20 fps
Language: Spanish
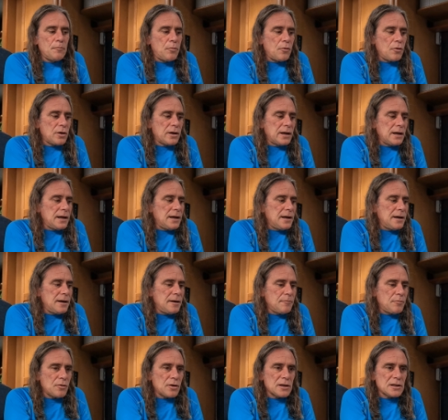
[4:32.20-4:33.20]

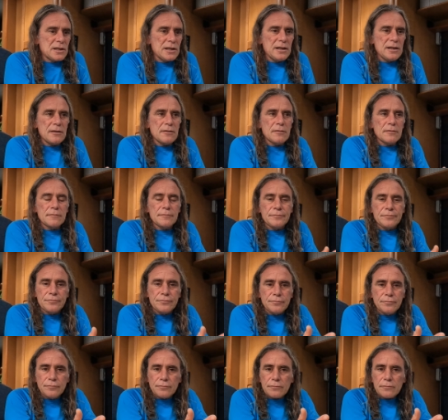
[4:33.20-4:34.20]
Porque, porque sí,
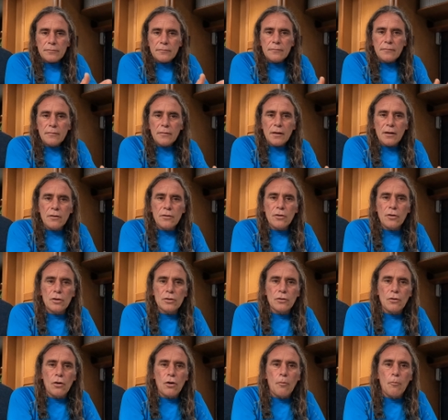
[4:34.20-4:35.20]
yo
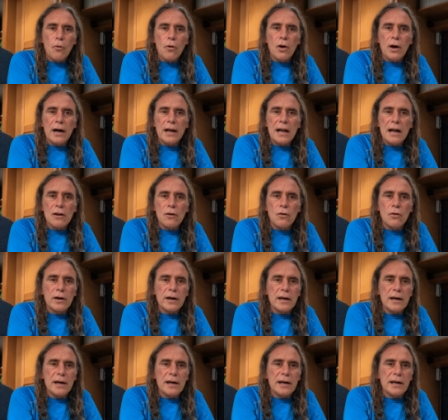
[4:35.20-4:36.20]
no tengo que homologar algo
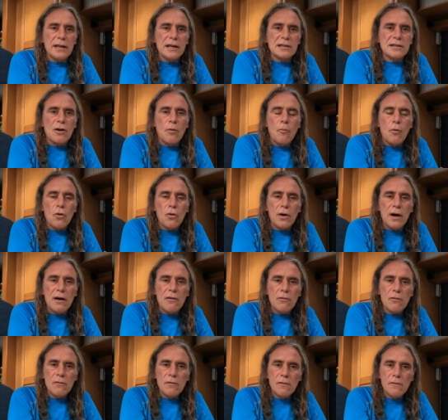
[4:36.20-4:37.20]
que, ya está
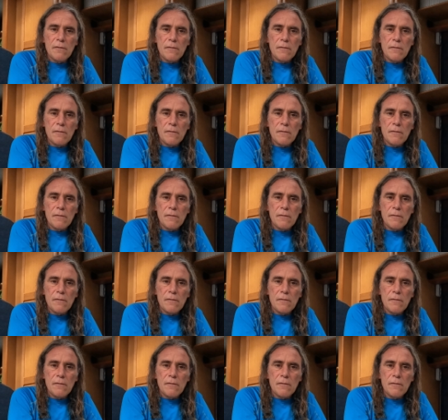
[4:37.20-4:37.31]
homologado.